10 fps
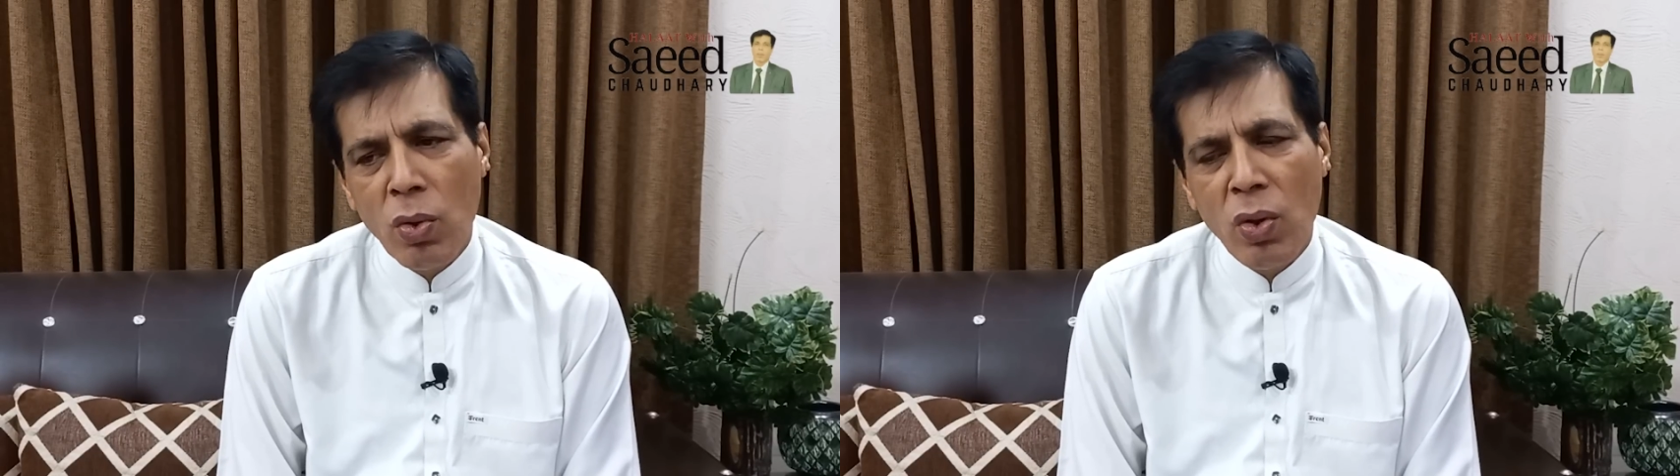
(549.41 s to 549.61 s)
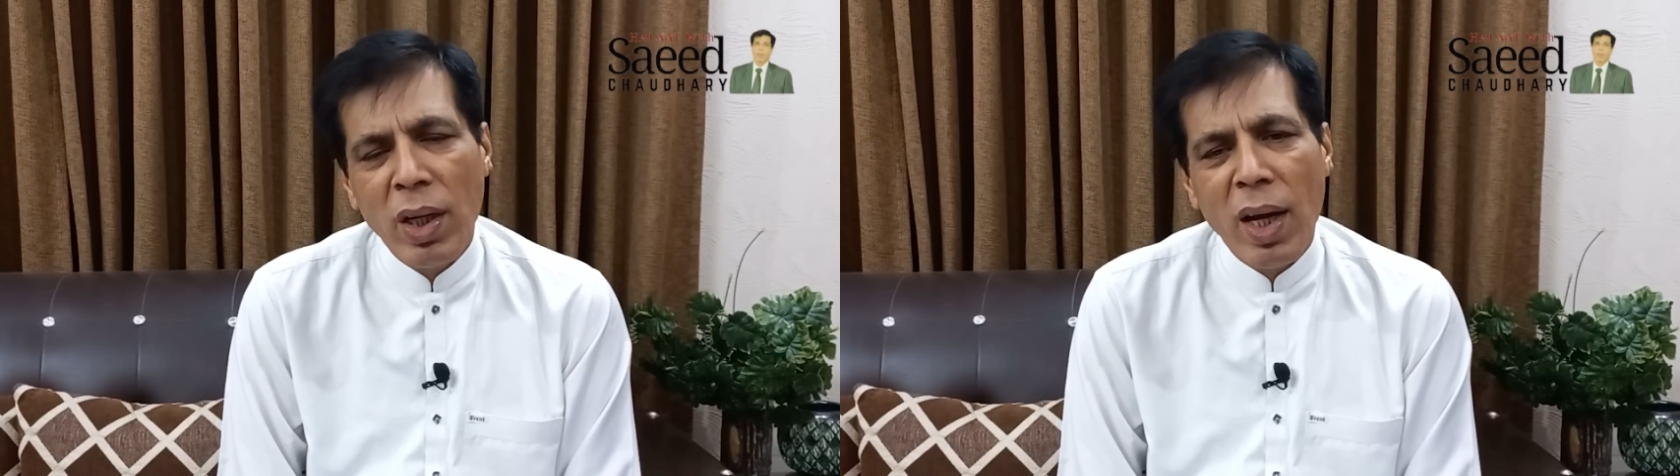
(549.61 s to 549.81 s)

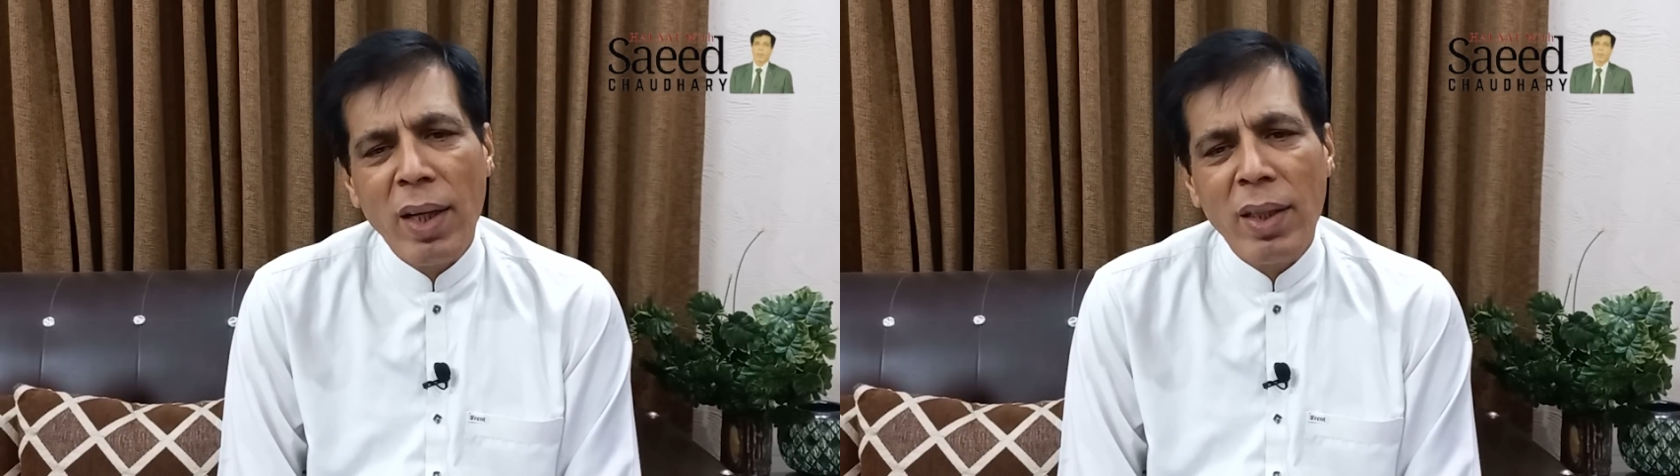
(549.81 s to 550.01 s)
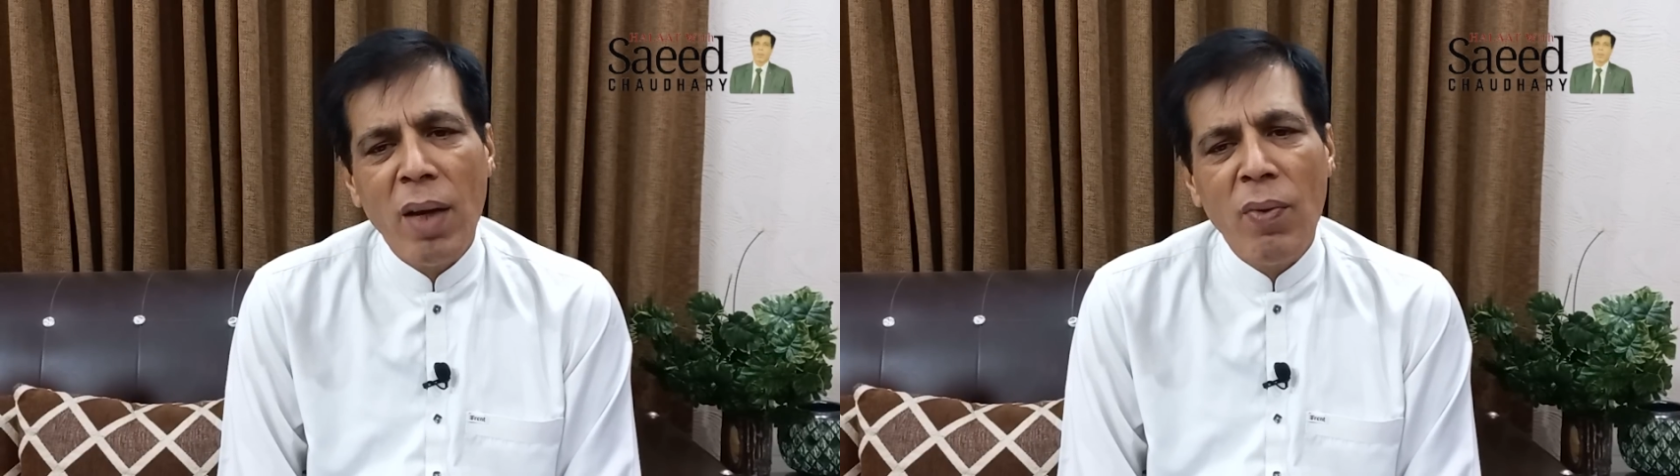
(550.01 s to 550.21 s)
उन्होंने कहा
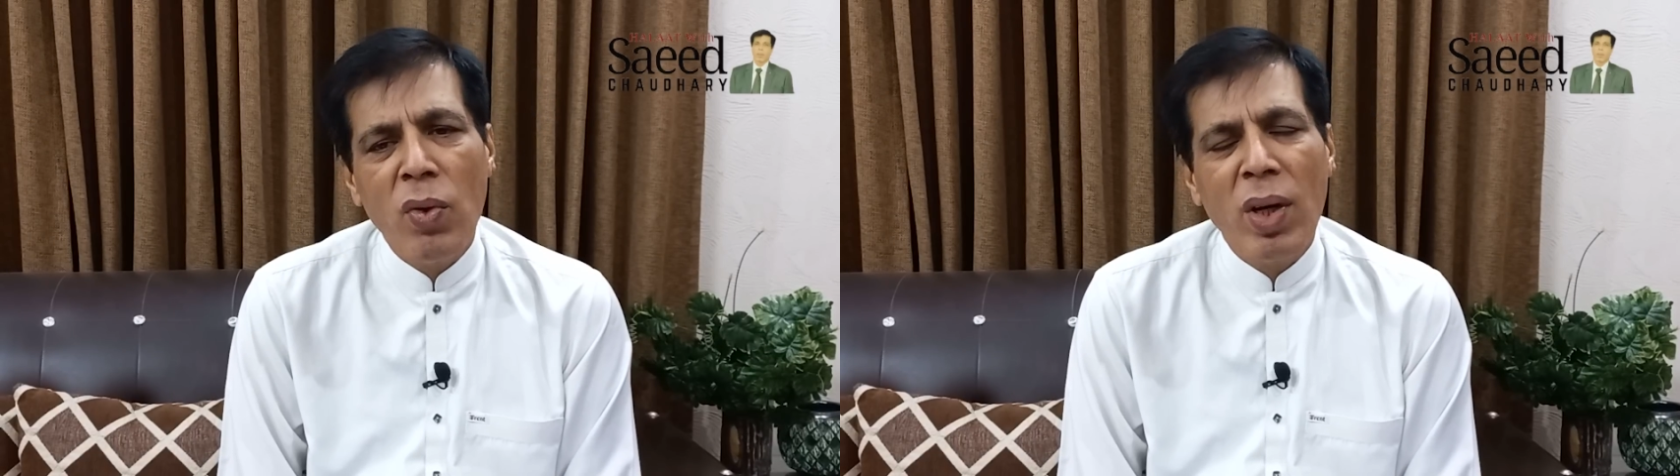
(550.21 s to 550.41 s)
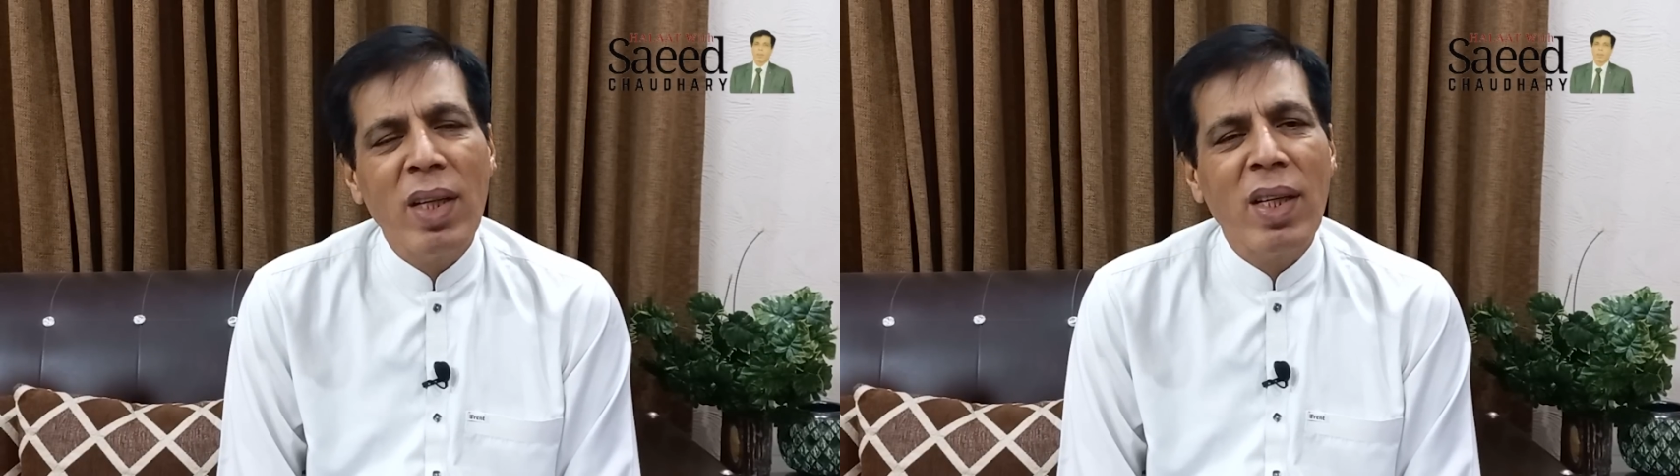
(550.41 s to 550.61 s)
कि जनाब
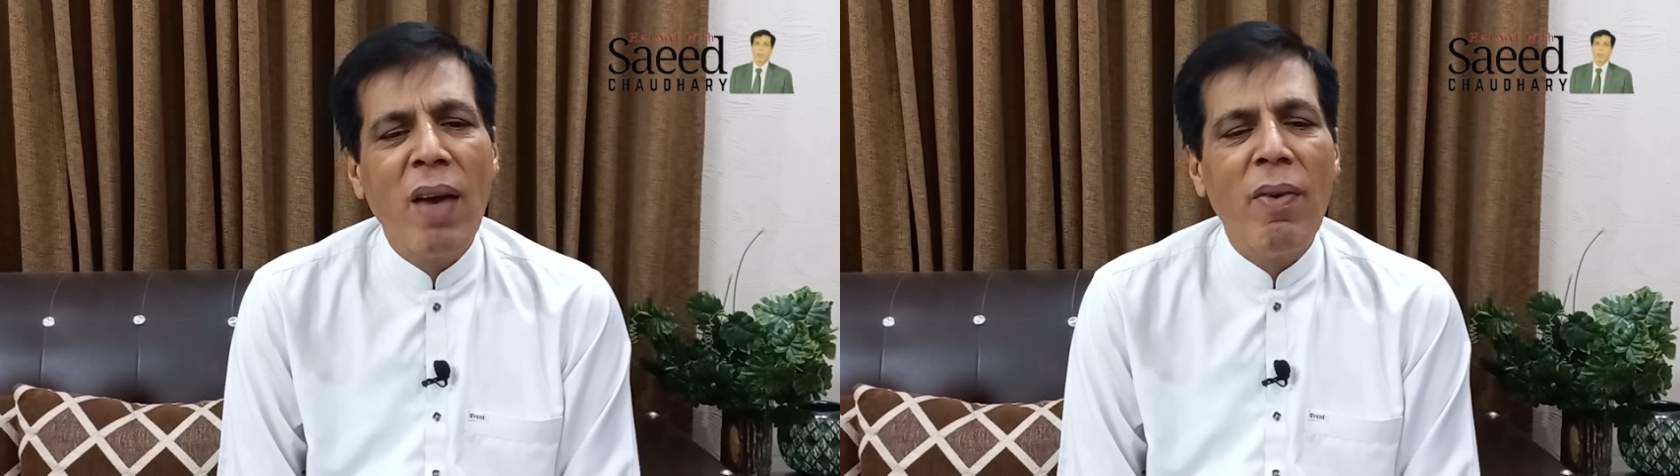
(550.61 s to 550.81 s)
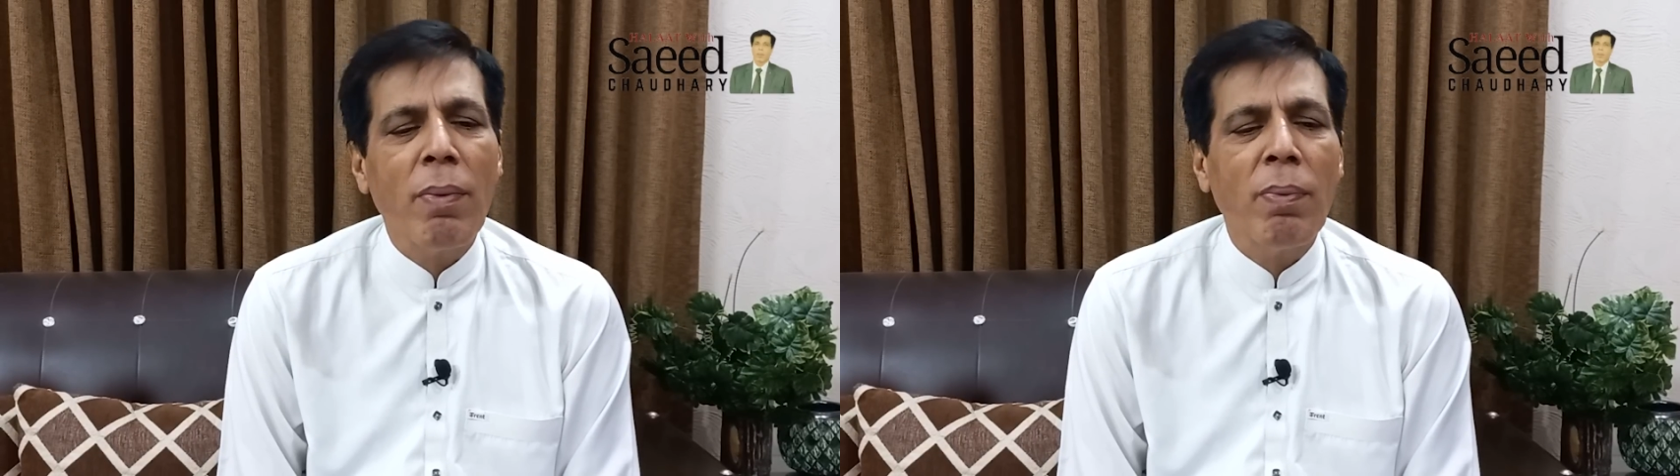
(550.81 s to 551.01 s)
वो अगर
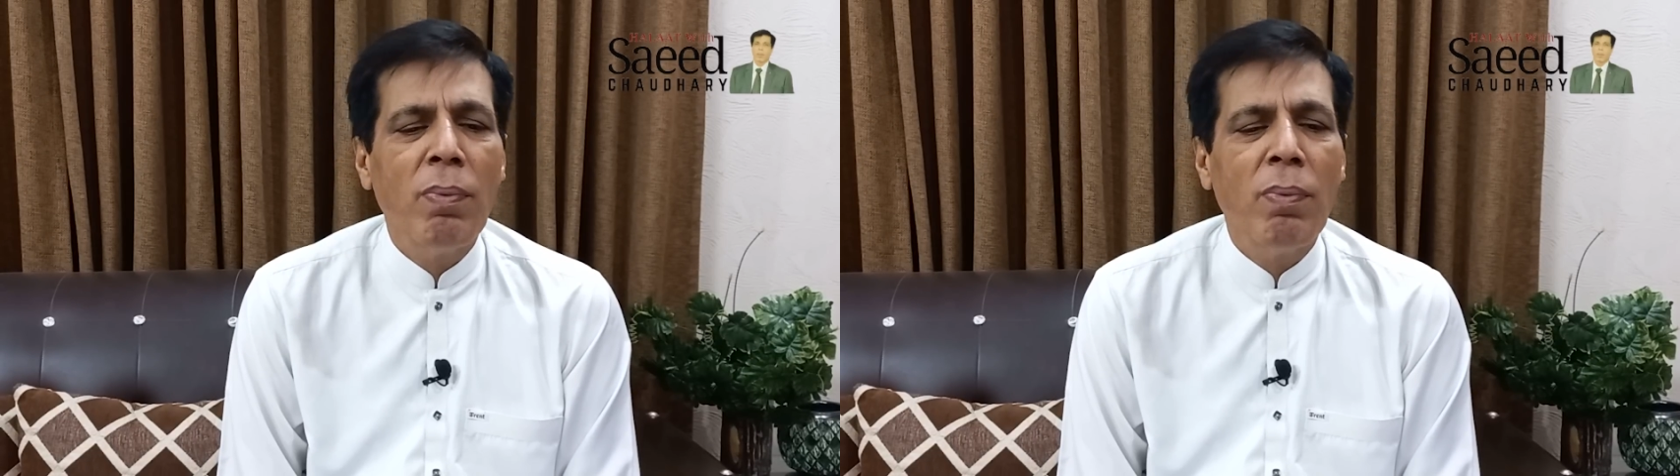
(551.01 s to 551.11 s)
ड्राइवर